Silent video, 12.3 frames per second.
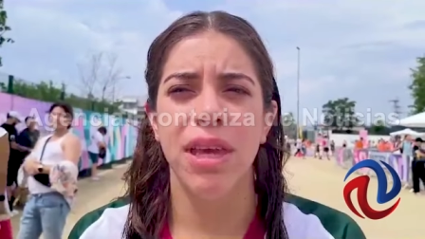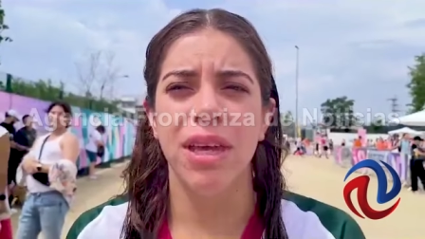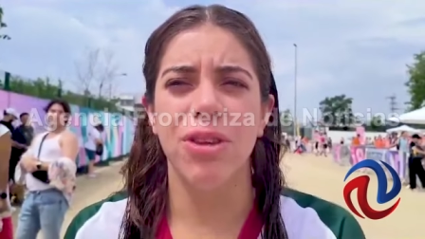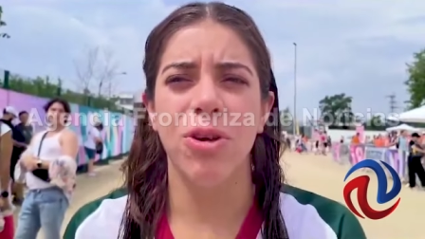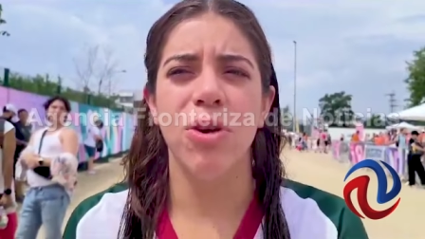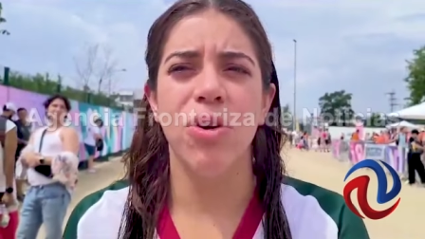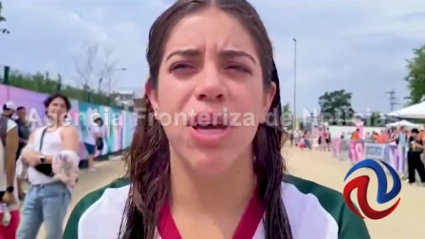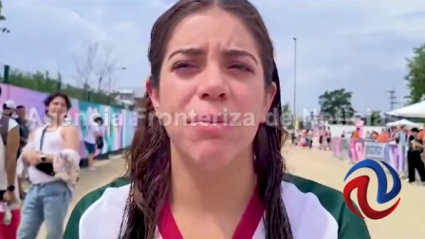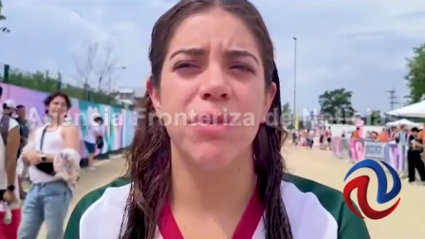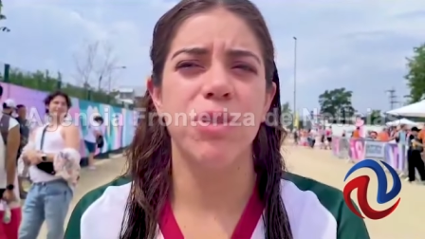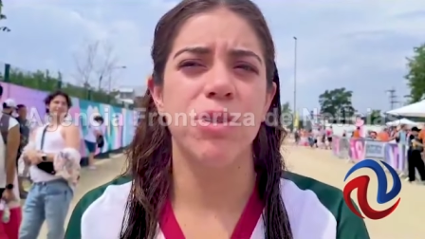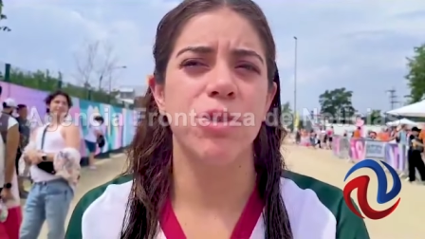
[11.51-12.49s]
de todo lo que
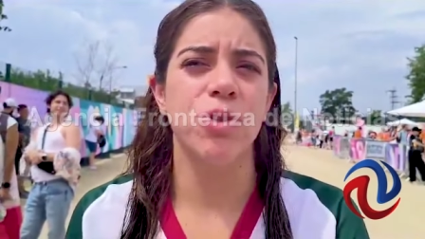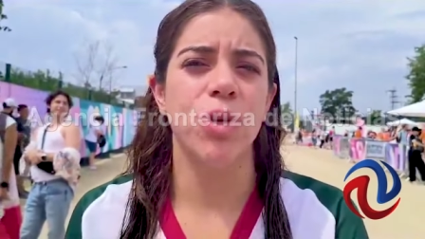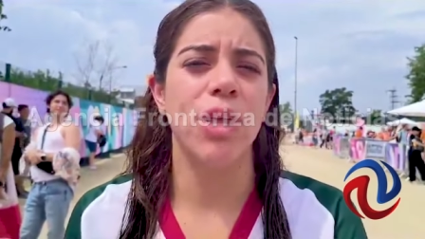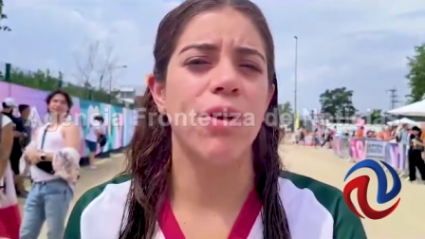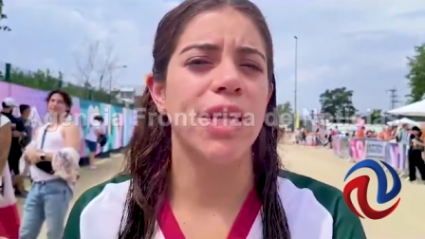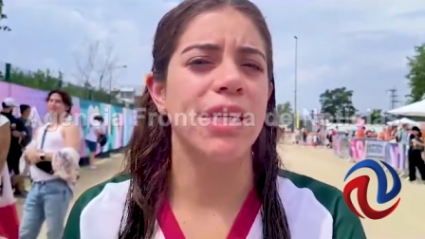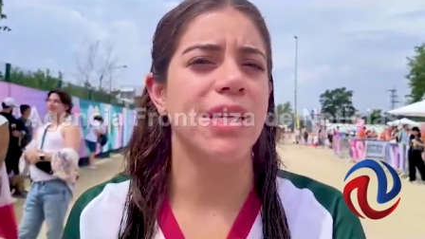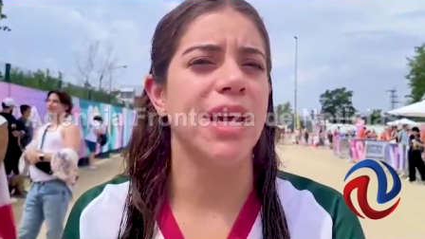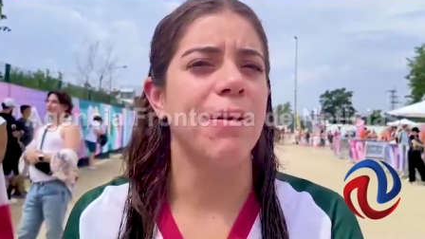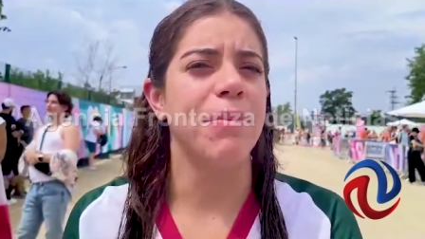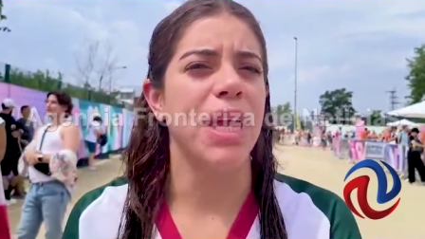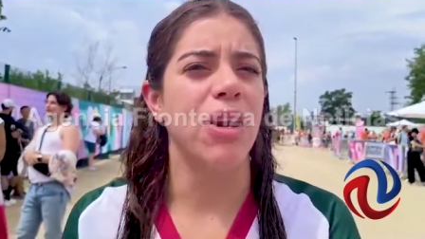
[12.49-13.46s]
hemos construido en
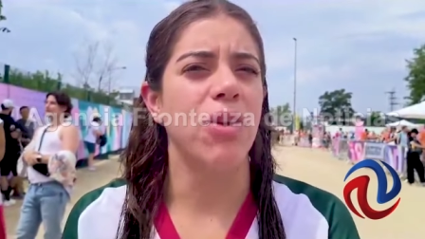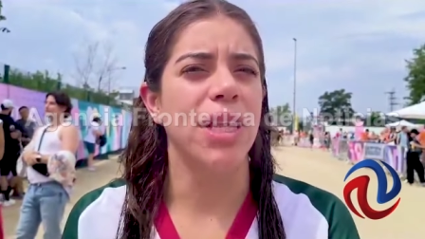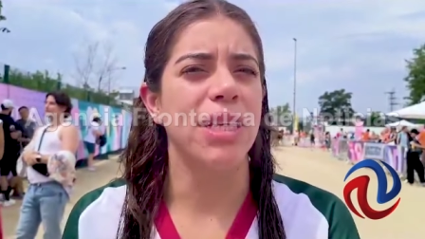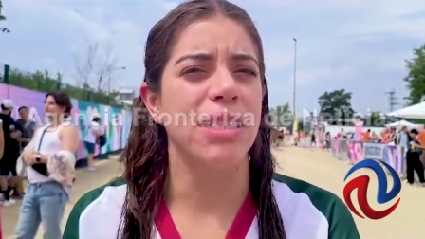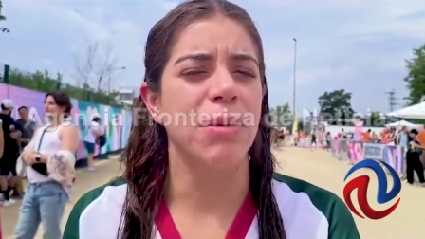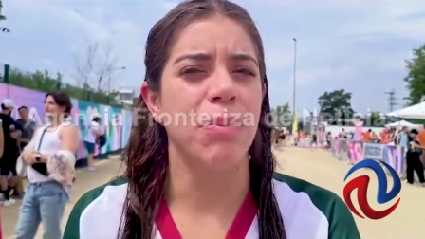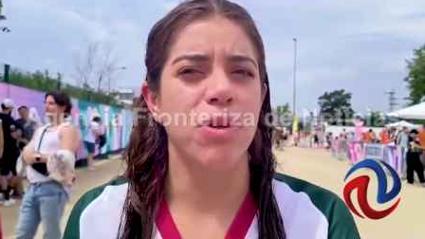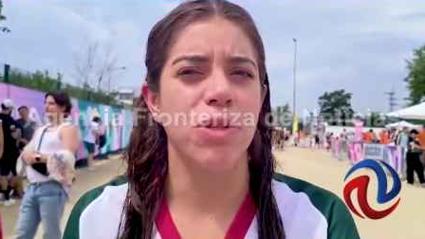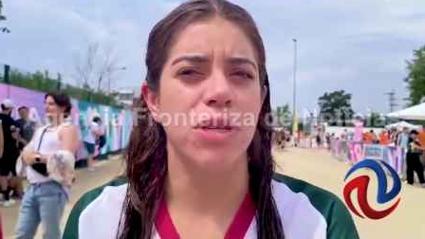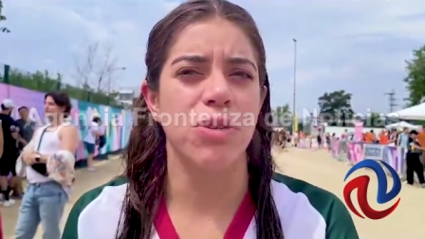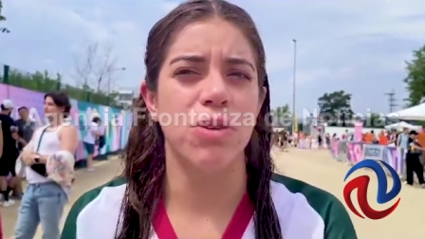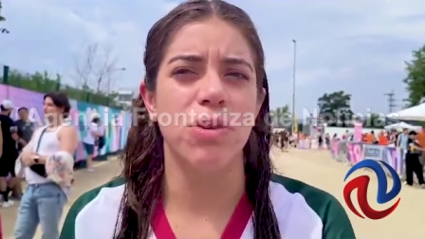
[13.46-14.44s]
este camino y en este
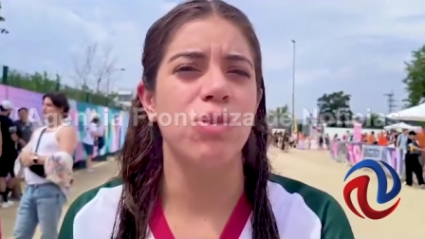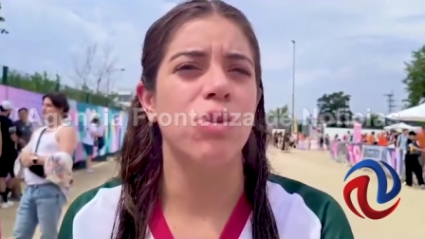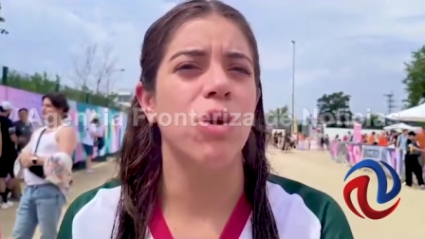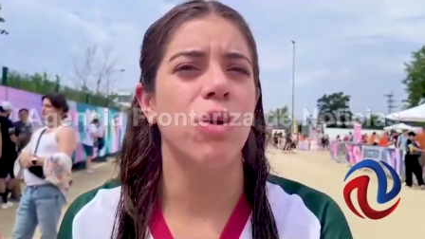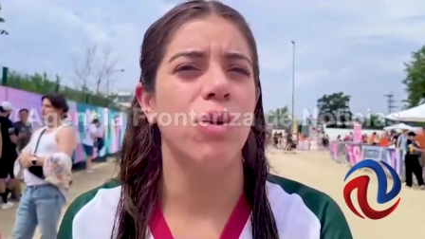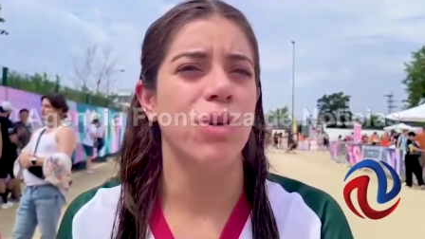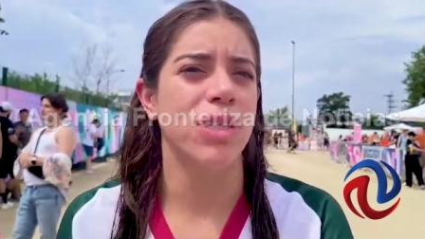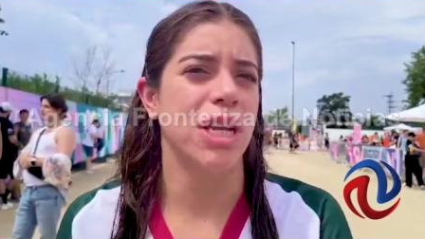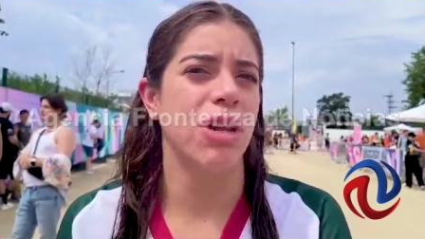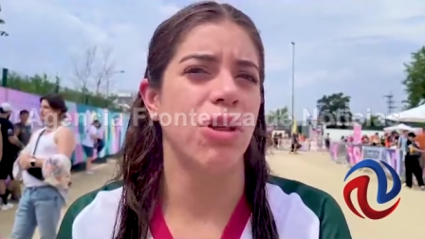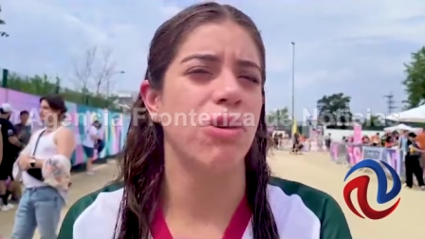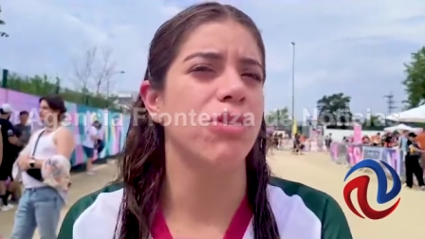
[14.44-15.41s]
proceso, no solo hoy,
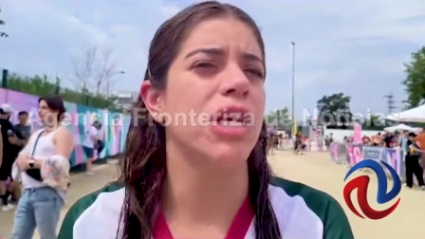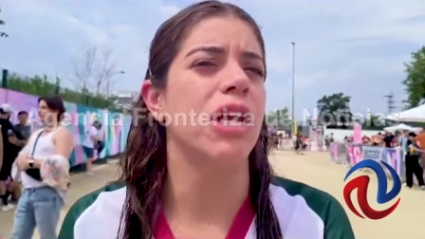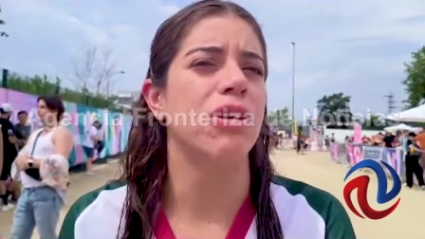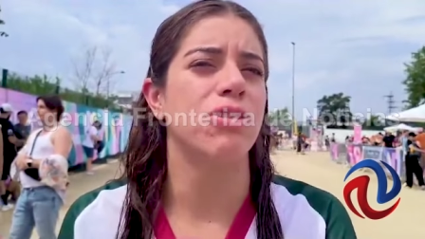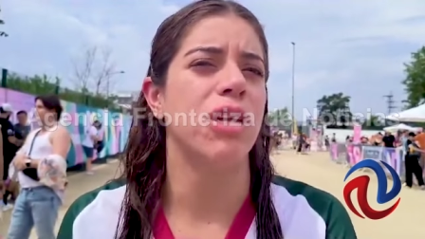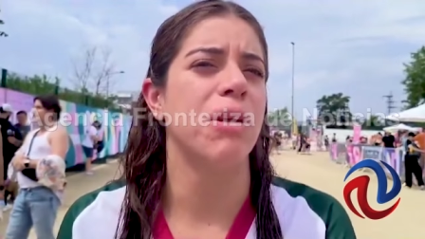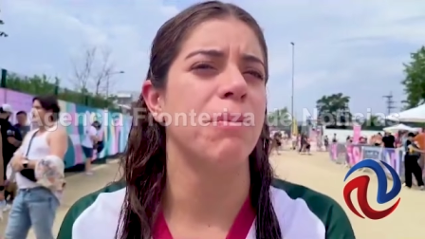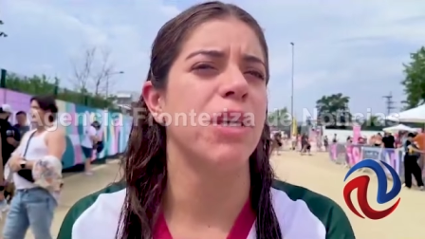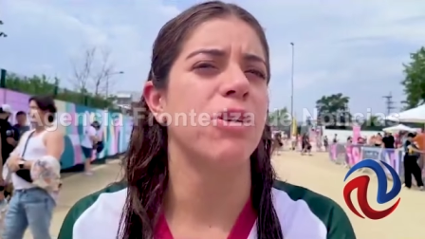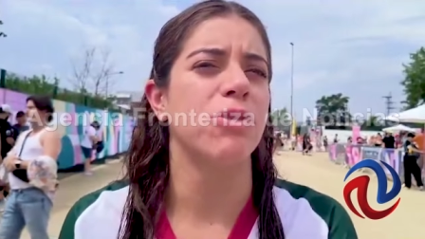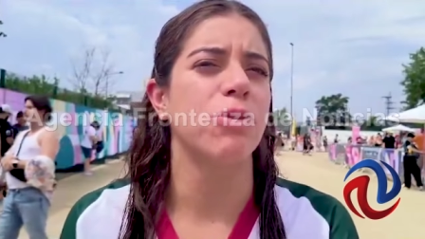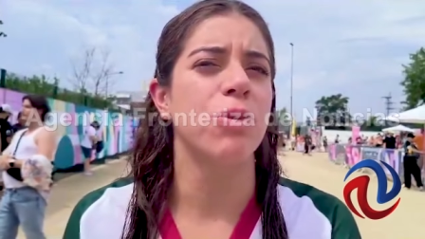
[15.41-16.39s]
sino dos ciclos
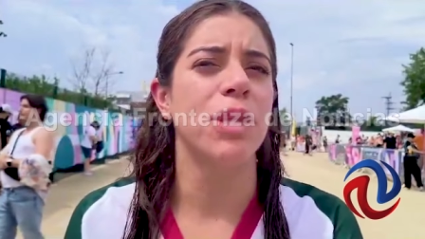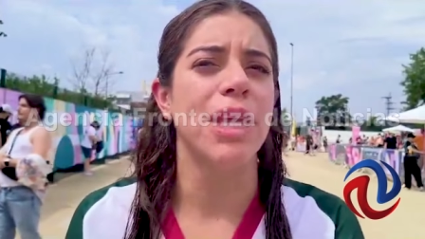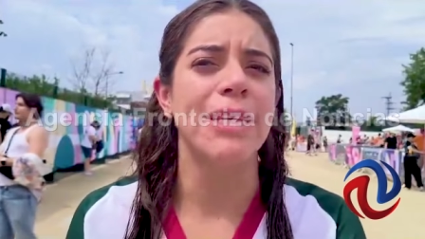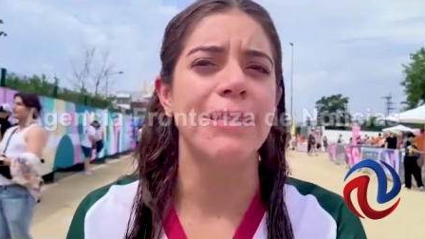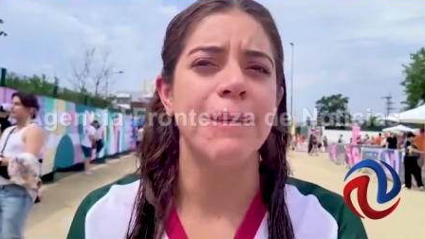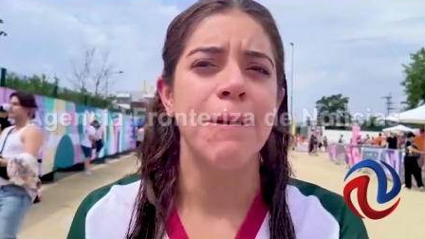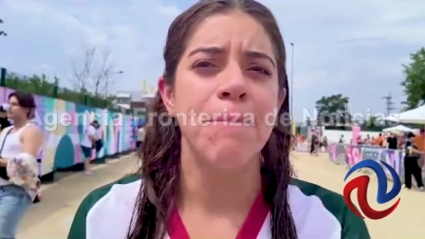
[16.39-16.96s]
olímpicos juntas,